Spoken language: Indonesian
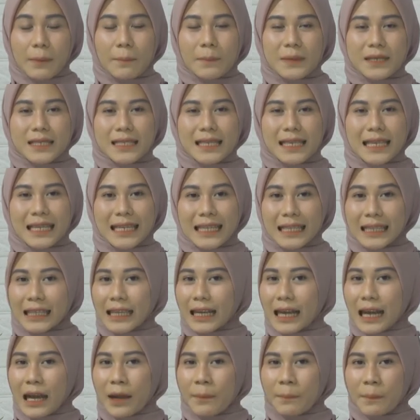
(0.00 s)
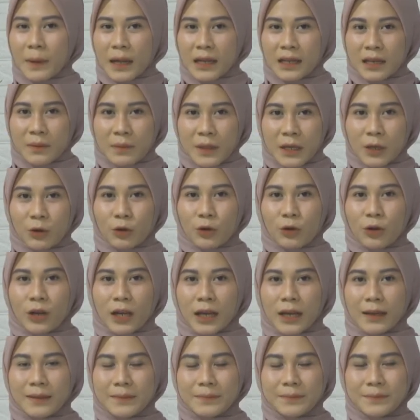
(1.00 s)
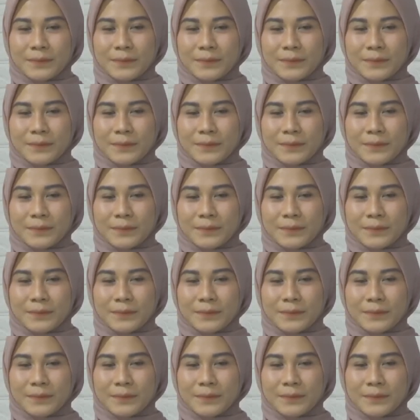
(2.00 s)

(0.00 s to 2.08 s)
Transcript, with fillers: meski di tengah pandemi corona.